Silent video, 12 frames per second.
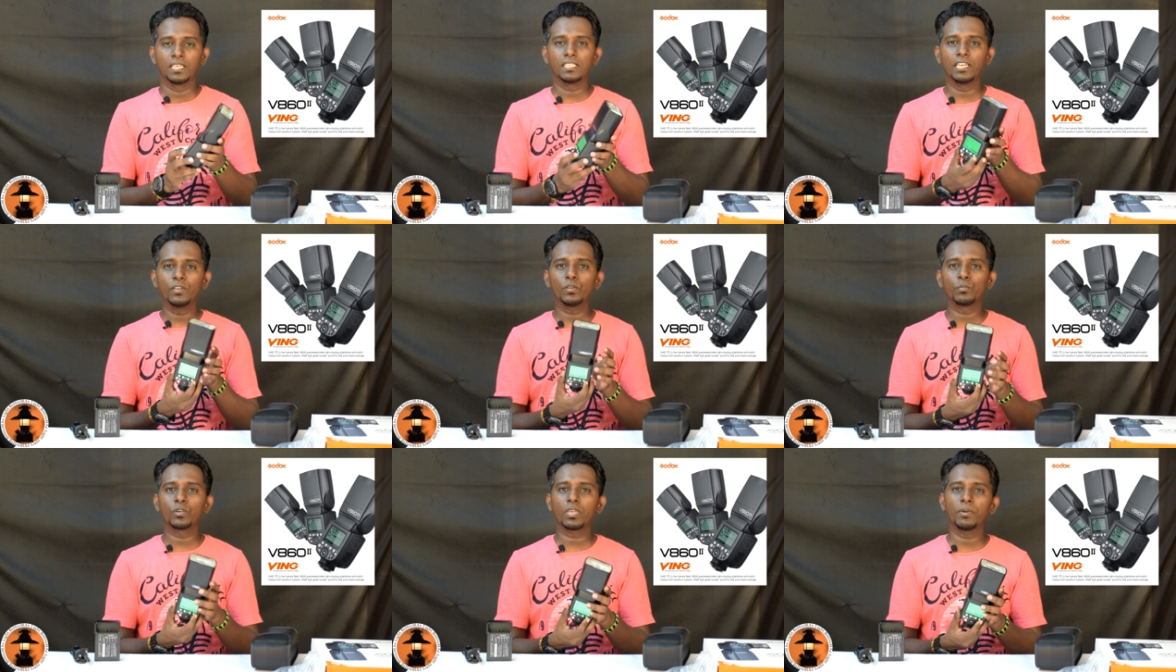இதில்
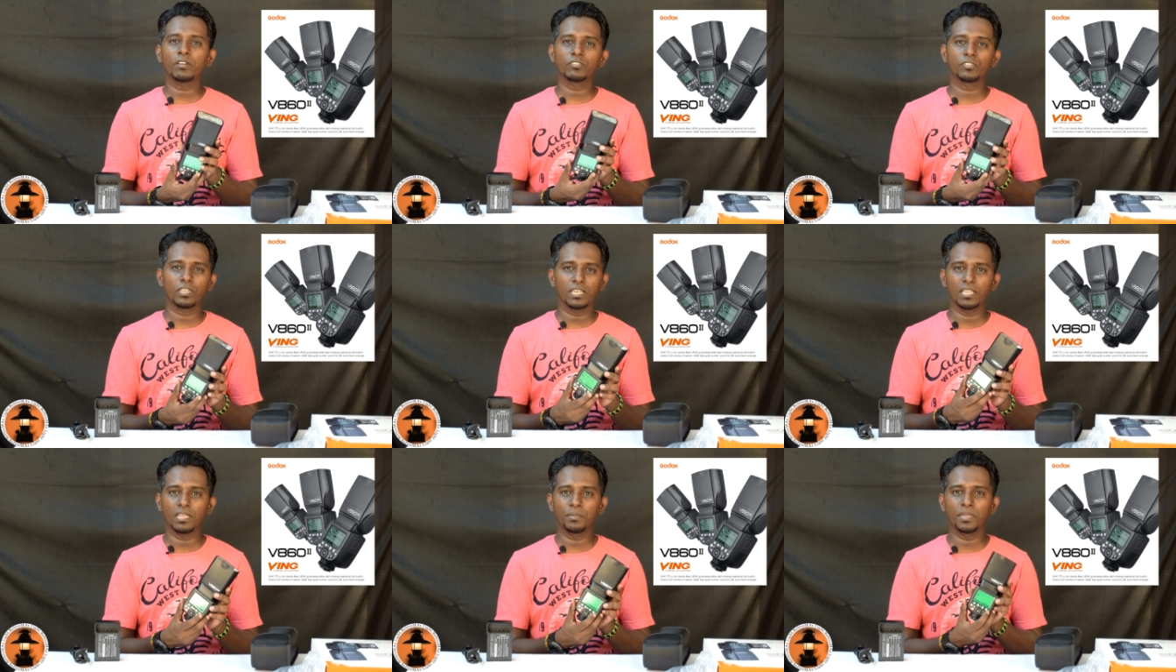இன்னொரு முக்கியமான விஷயம்
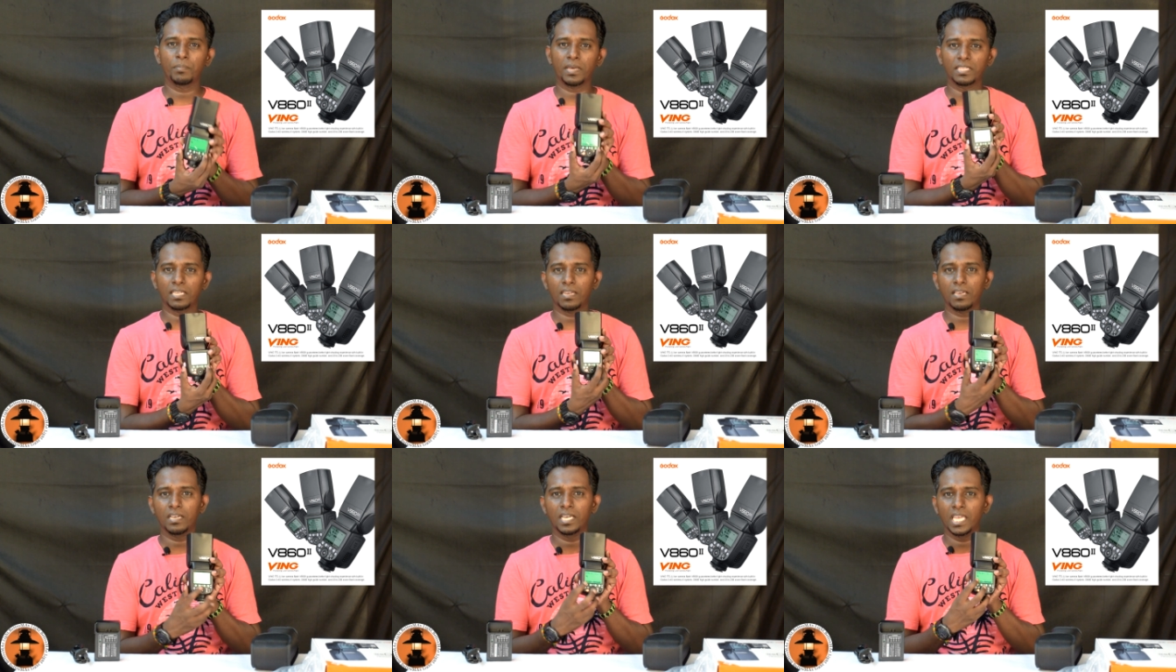என்ன அப்படின்னு
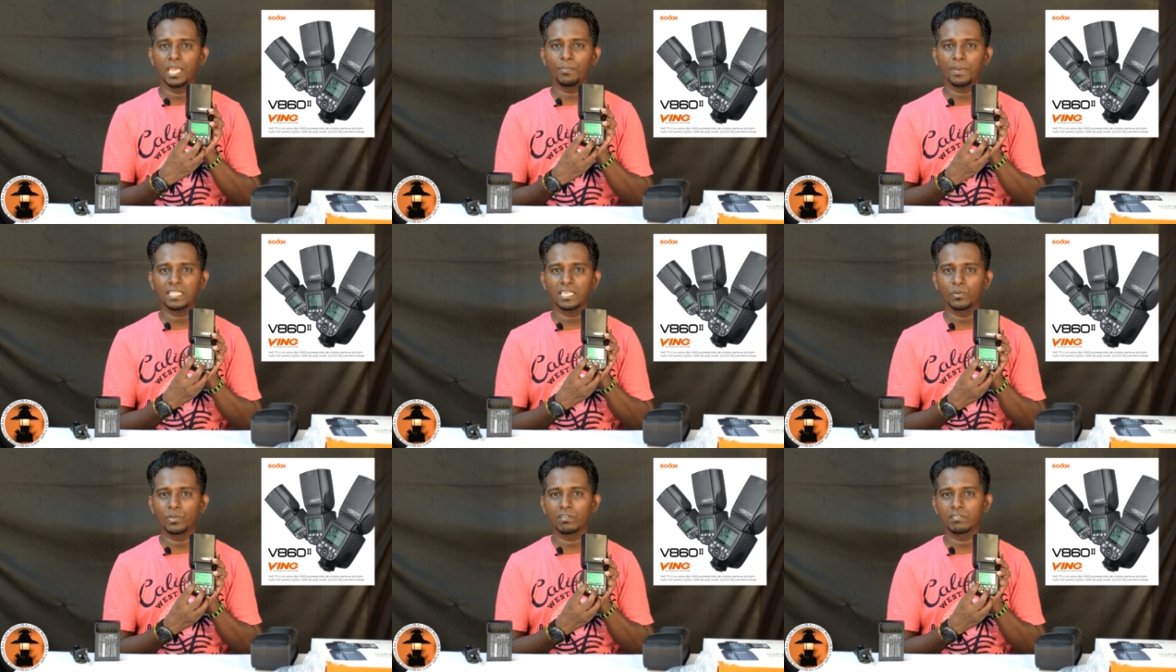பார்த்தீங்கன்னா இப்போ
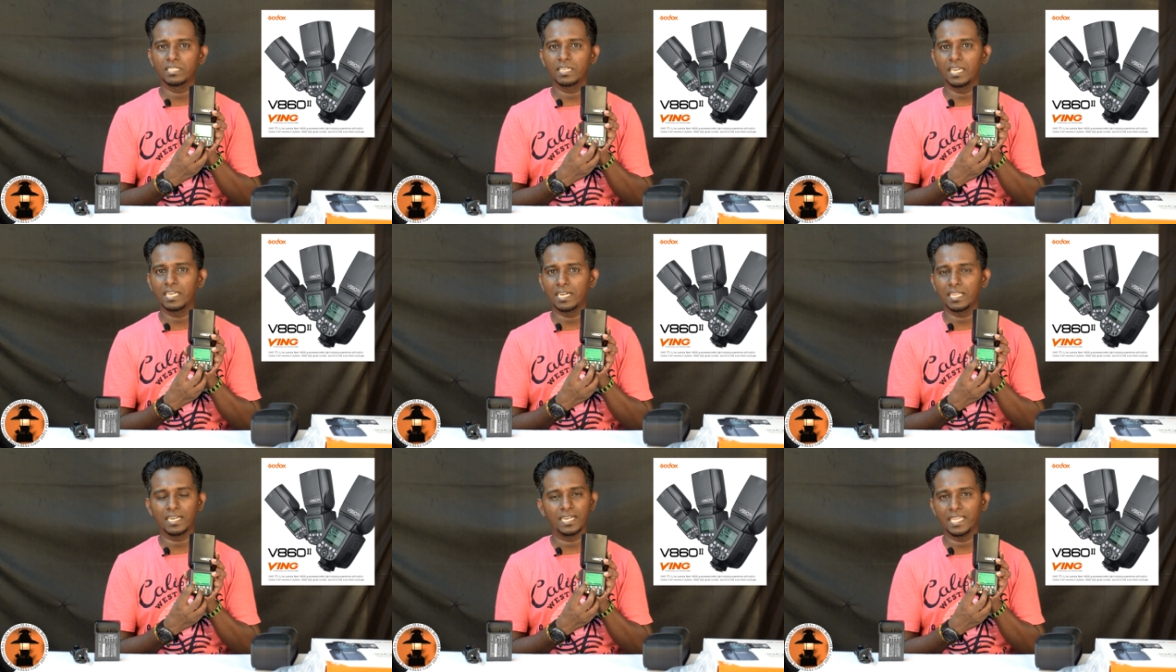பார்த்தீங்கன்னா உங்களுக்கு வந்து க்ரீன்
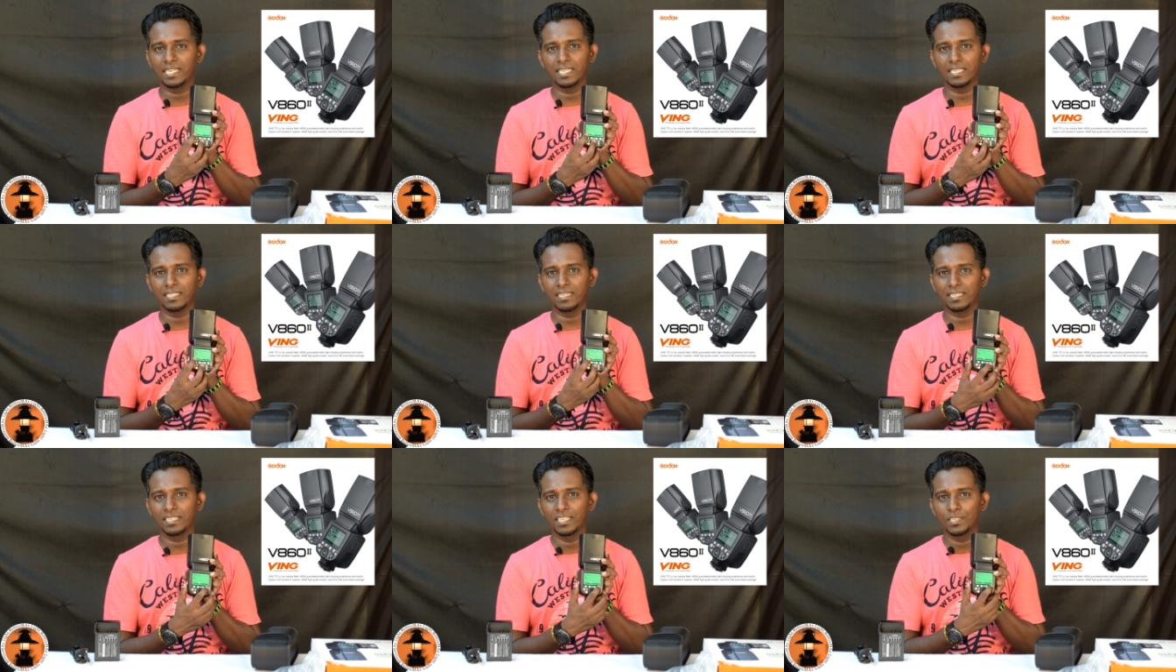கலரில் லைட் எரியுது
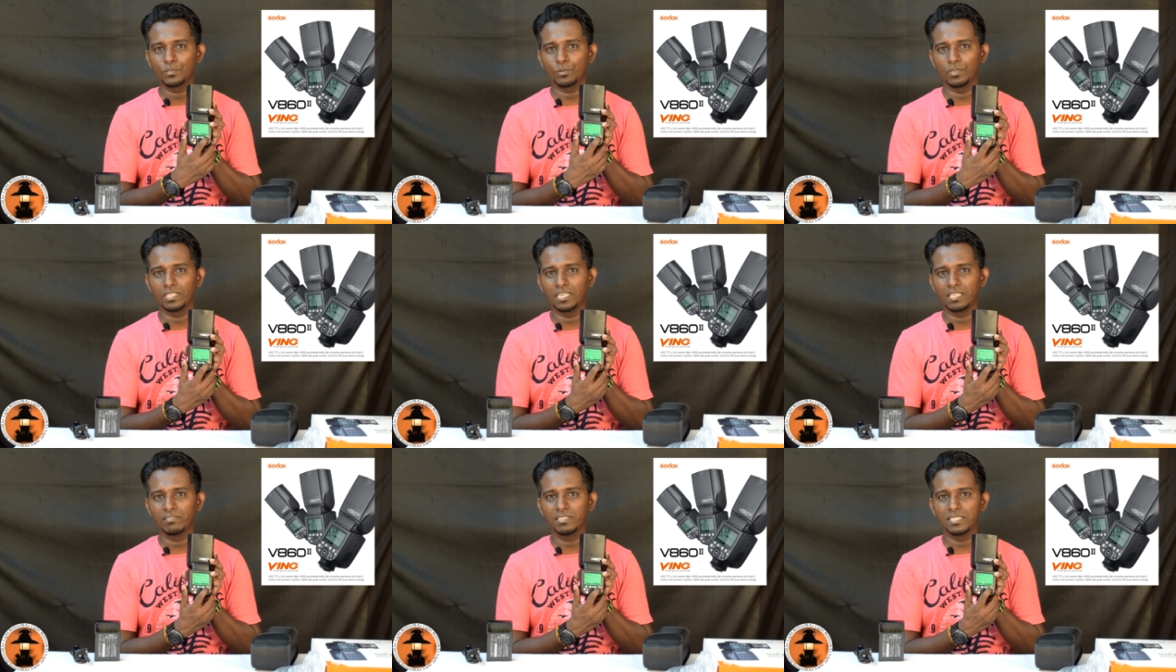இல்லை ஸோ இது
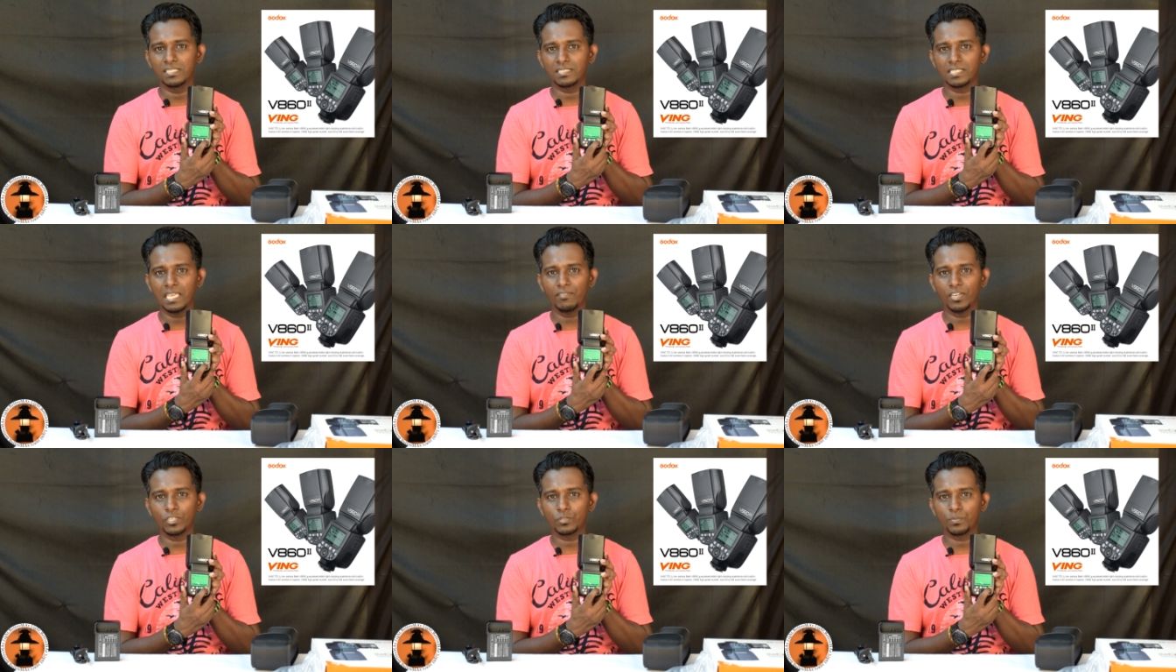நீங்கள் வந்து
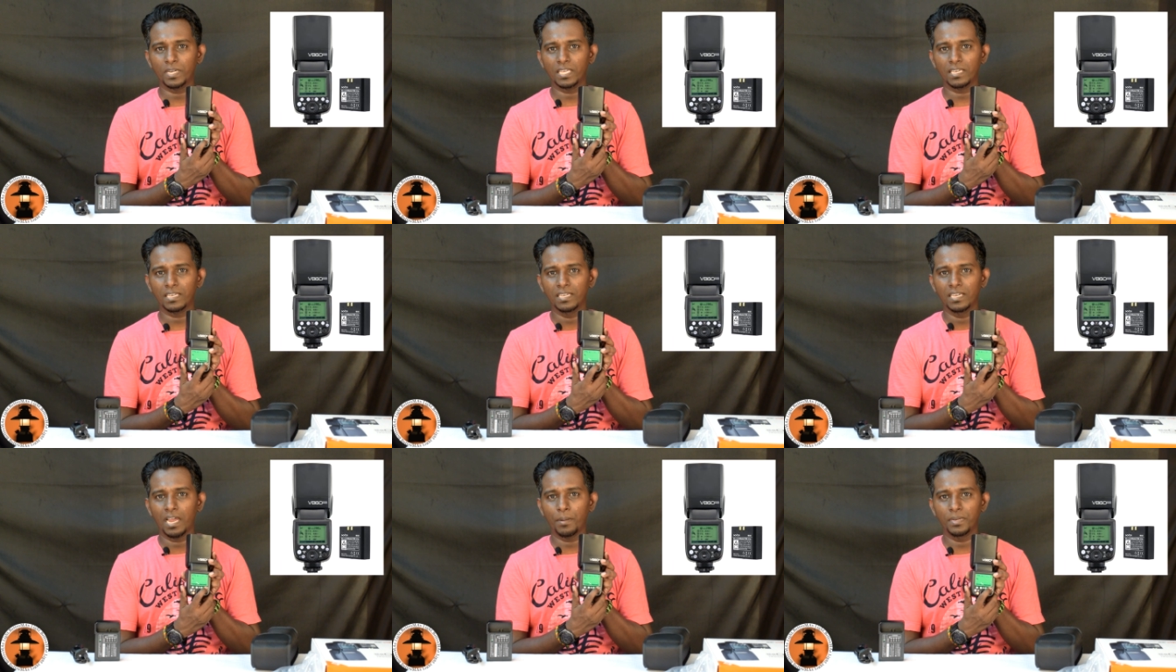ஸ்லேவாக யூஸ் பண்ணீங்க
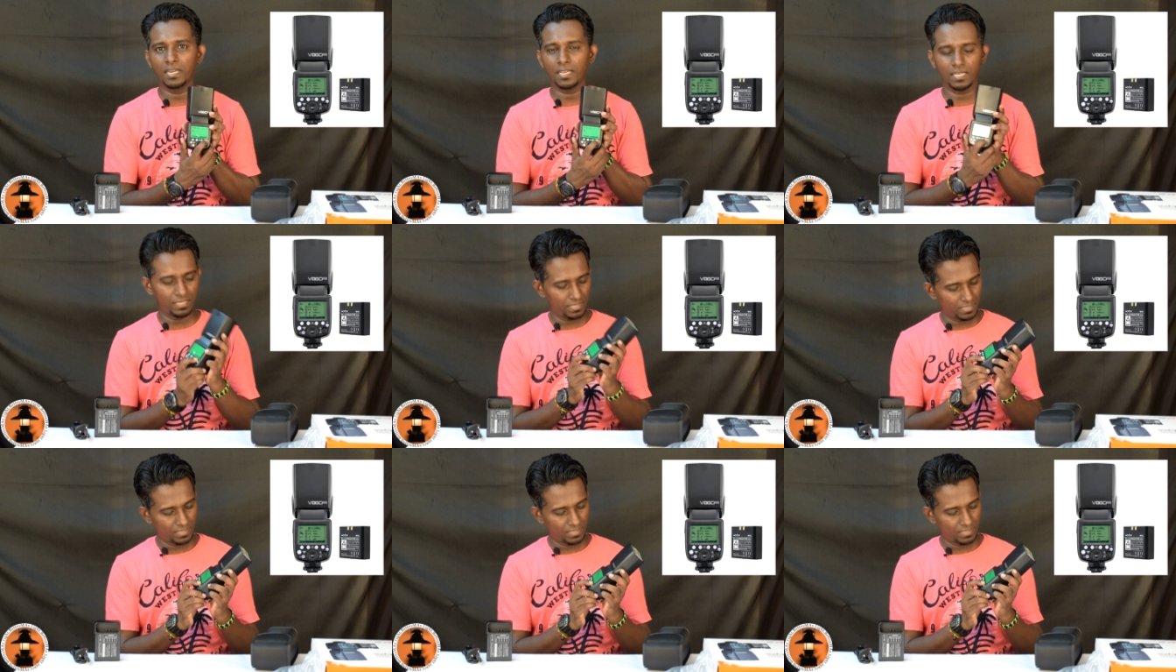அப்படின்னாக்க